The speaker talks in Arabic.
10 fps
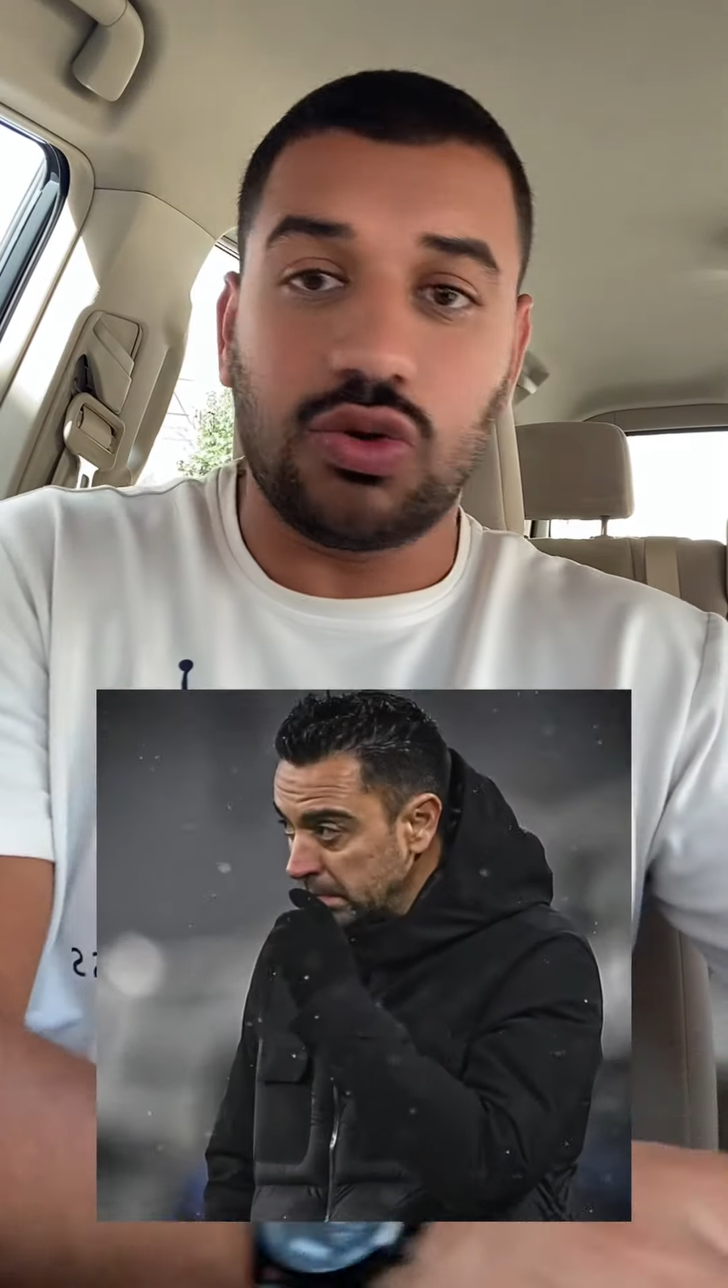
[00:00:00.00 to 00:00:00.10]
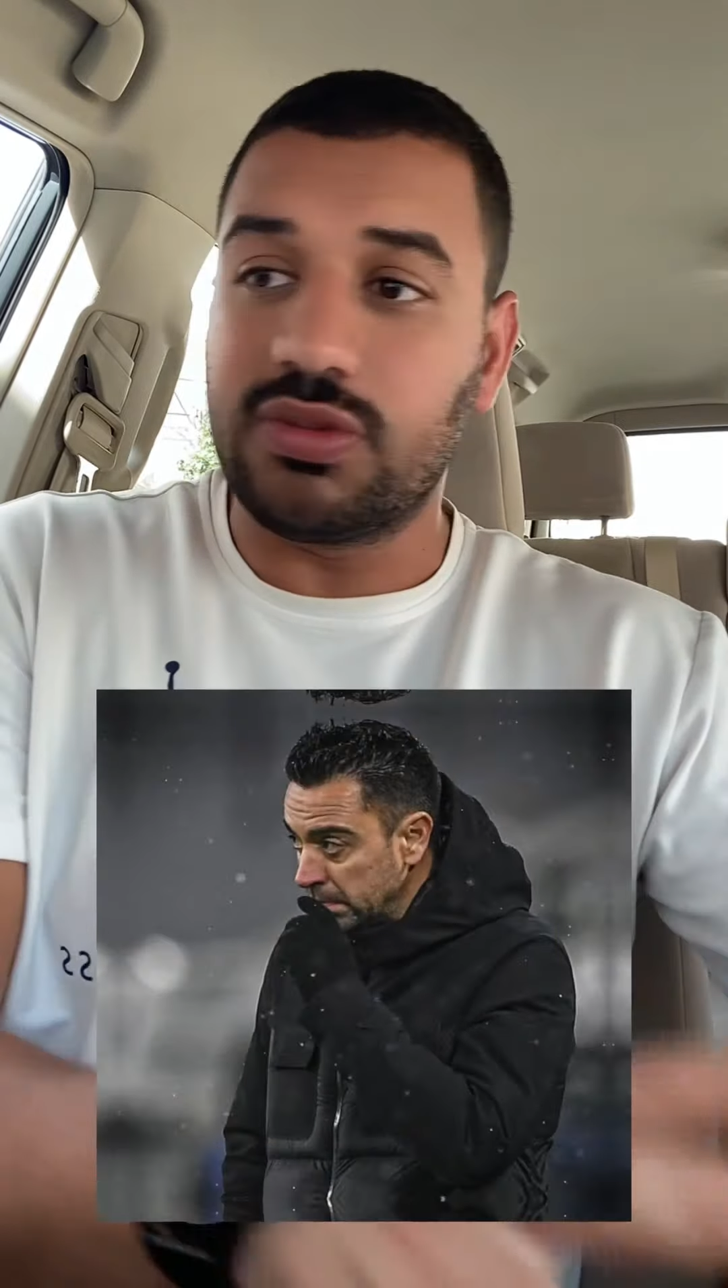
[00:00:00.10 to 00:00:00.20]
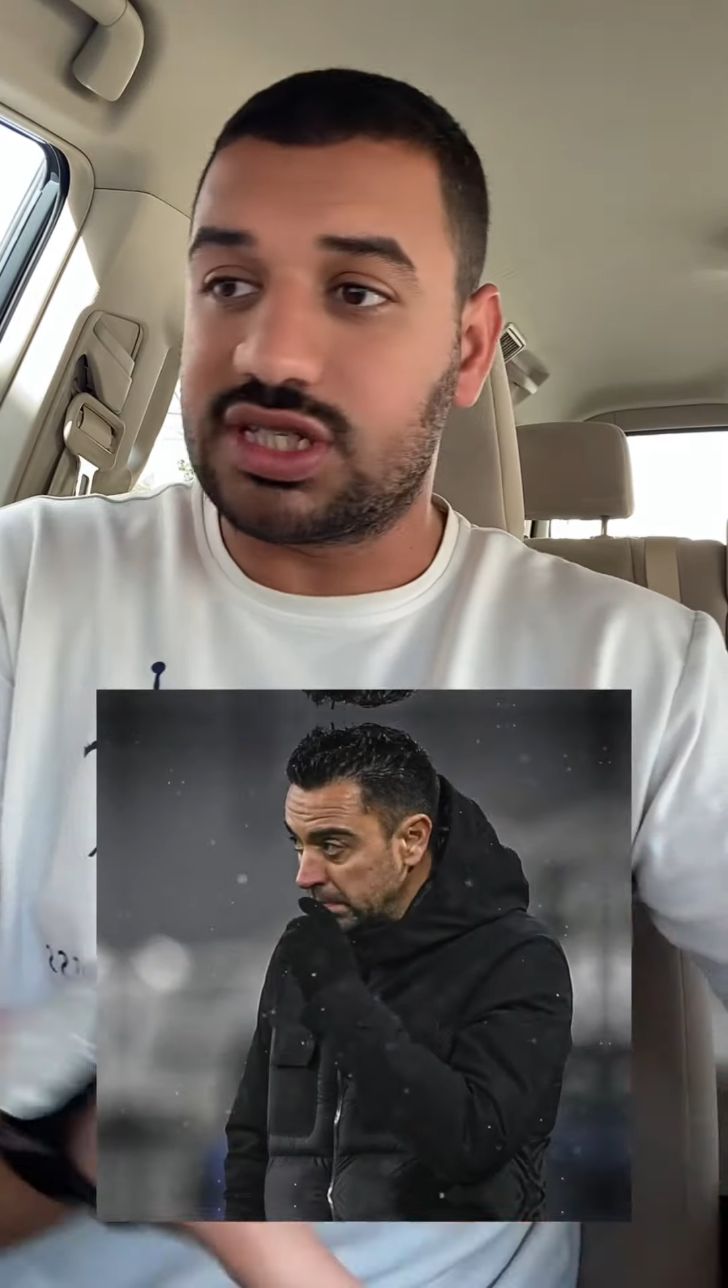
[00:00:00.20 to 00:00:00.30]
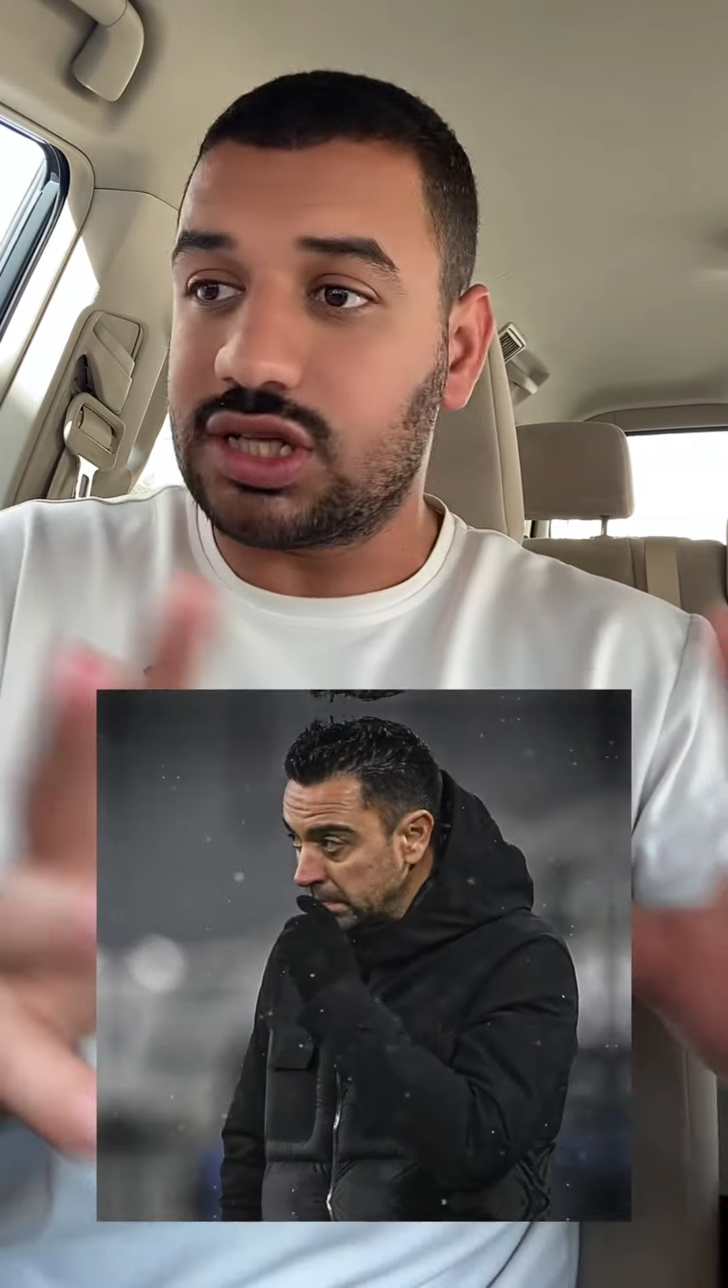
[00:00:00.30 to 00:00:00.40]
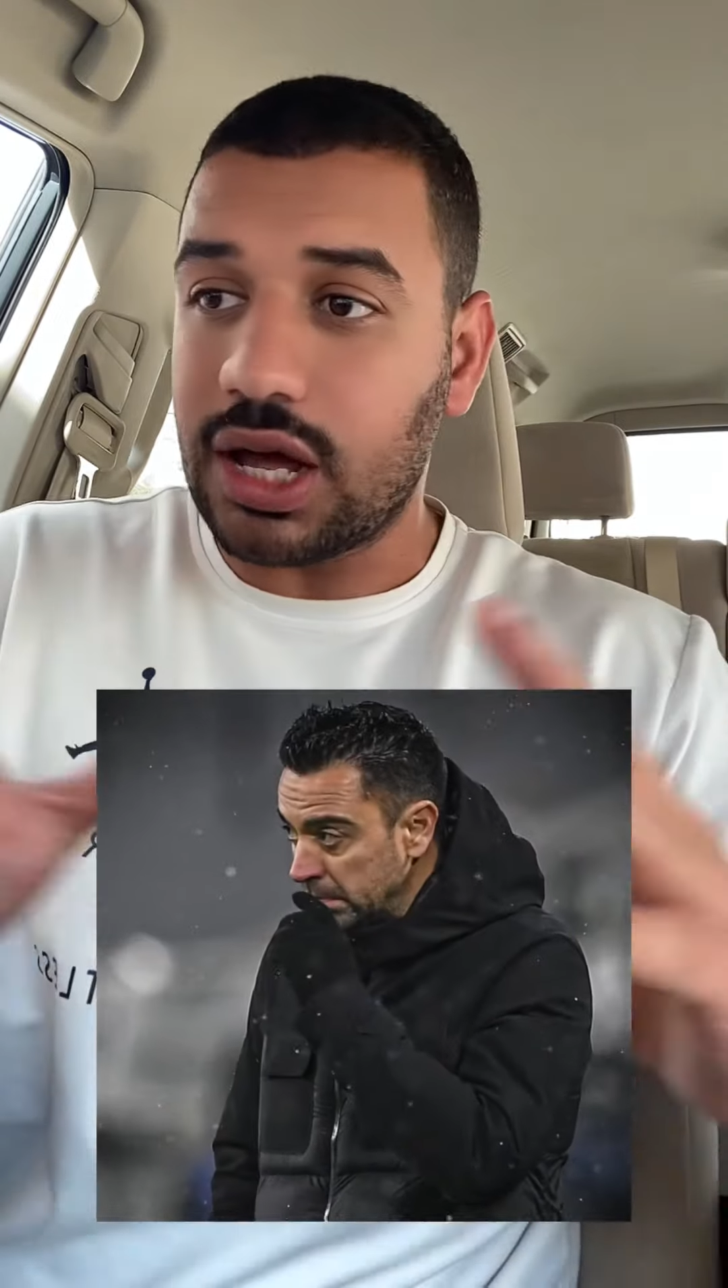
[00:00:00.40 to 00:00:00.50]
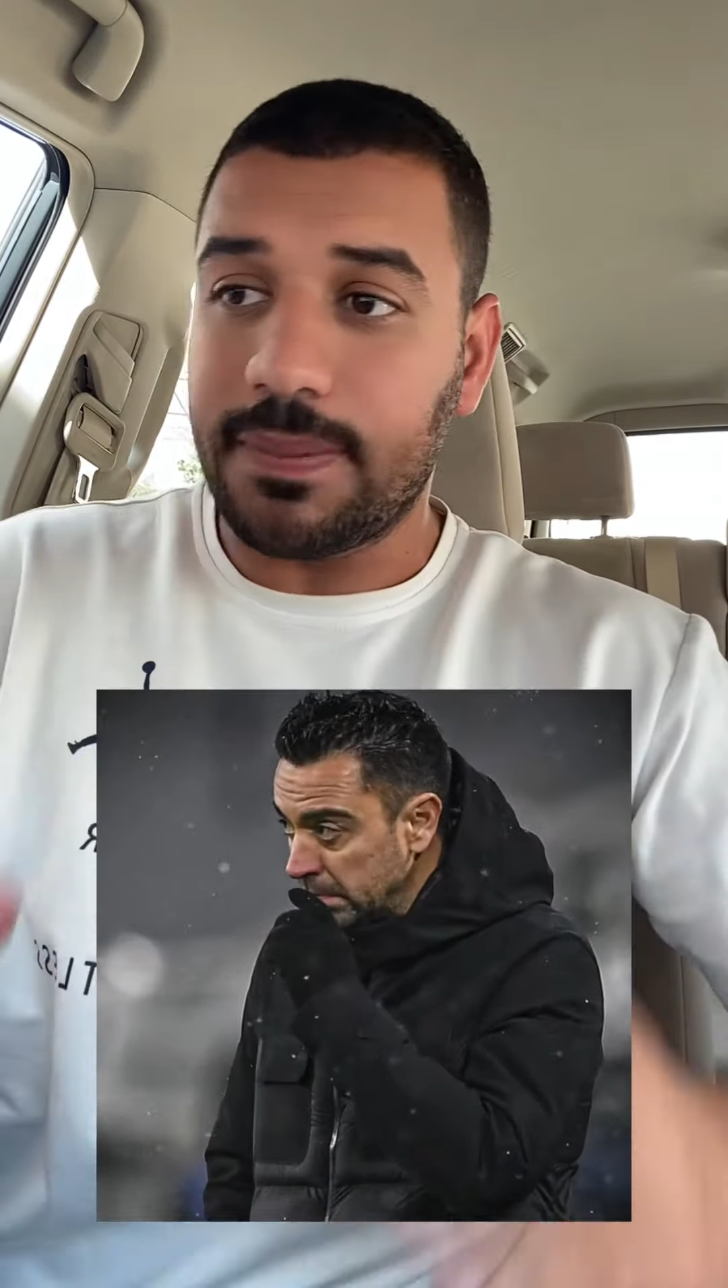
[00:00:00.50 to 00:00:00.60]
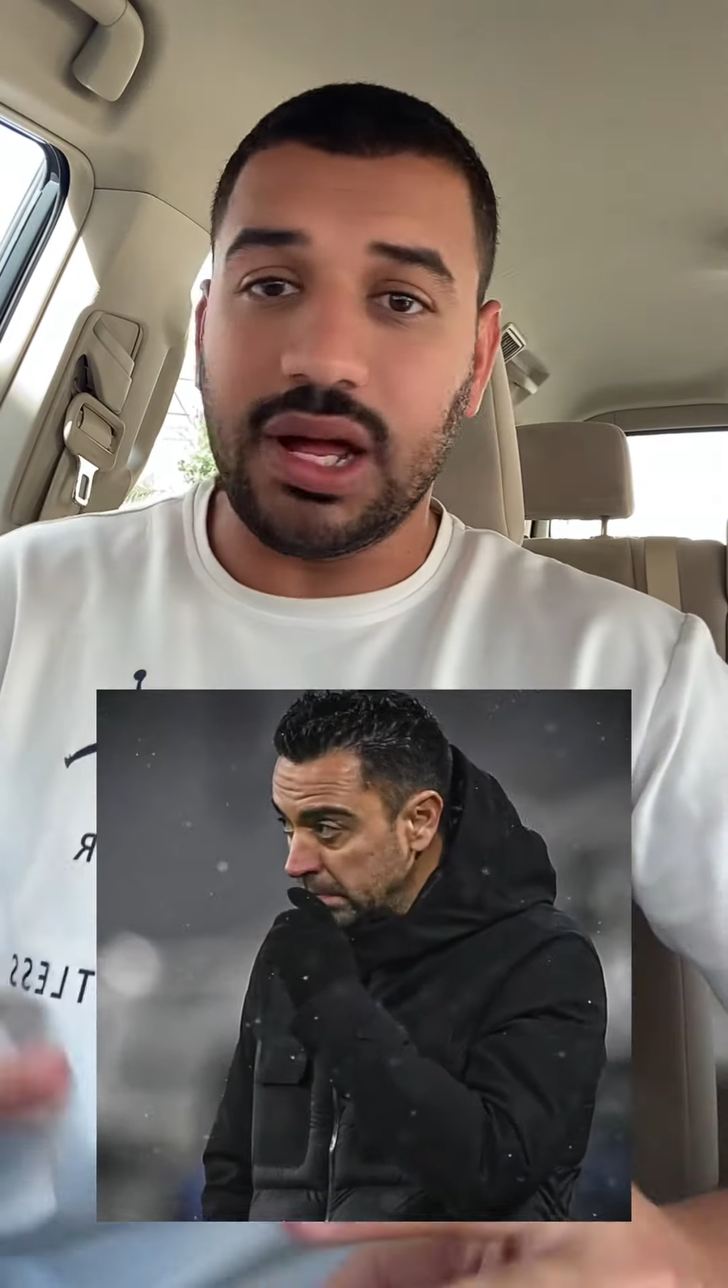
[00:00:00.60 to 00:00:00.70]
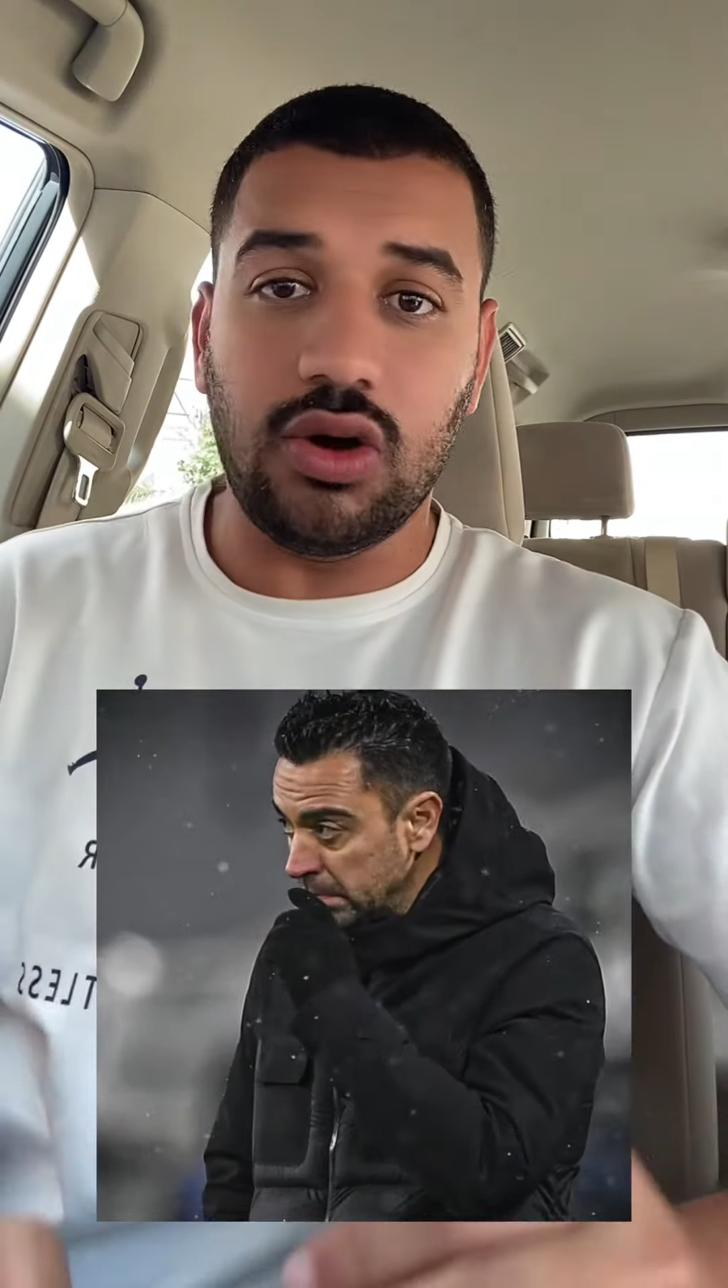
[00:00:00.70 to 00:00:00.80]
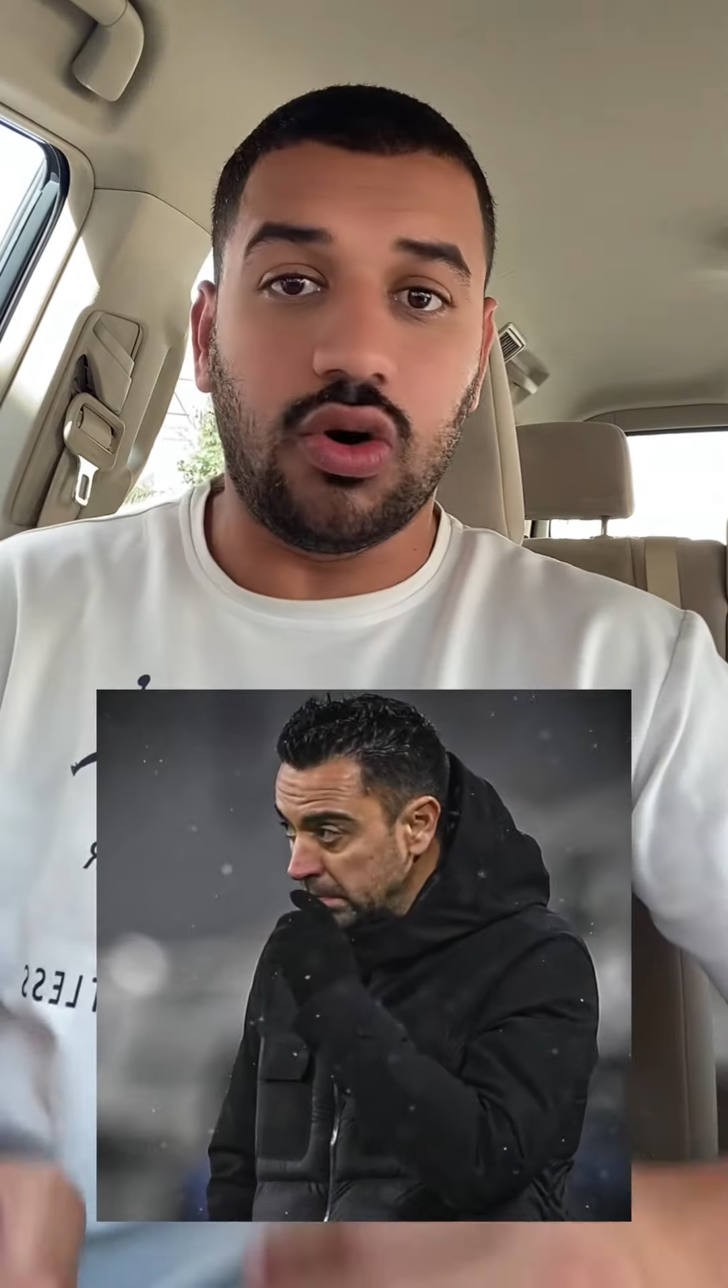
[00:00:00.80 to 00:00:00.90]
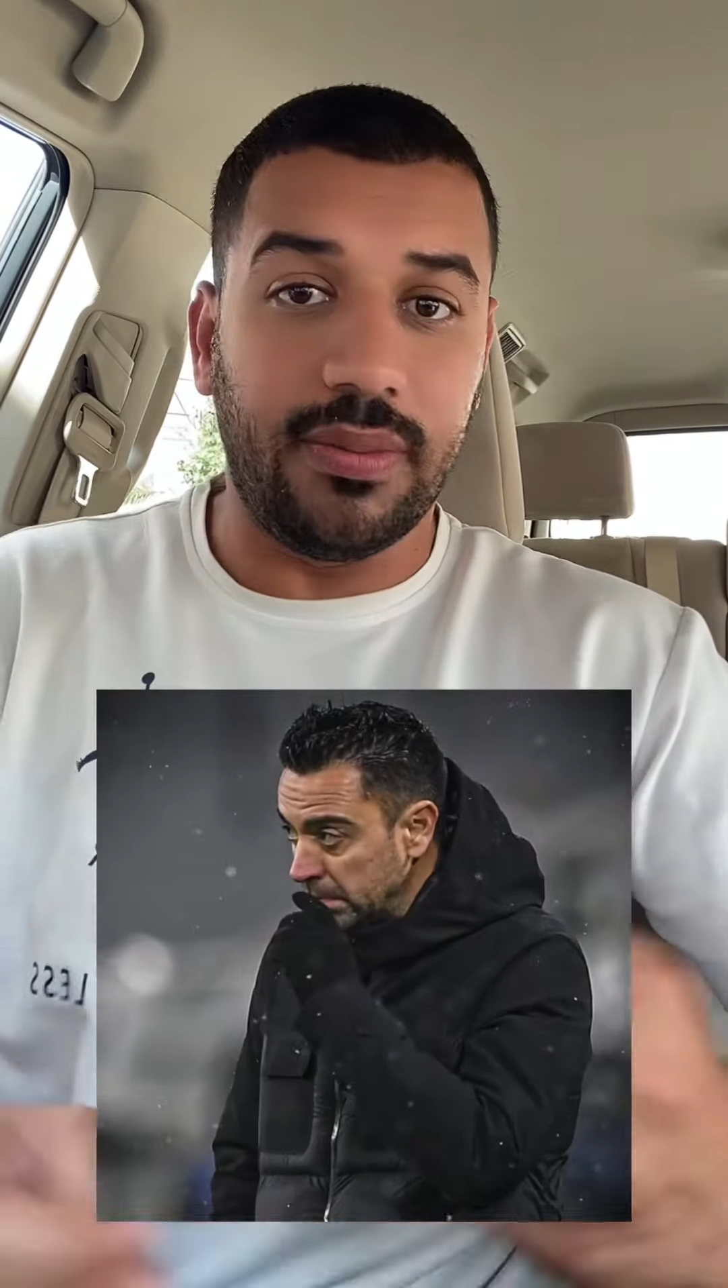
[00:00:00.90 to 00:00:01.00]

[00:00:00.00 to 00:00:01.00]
ومستقبله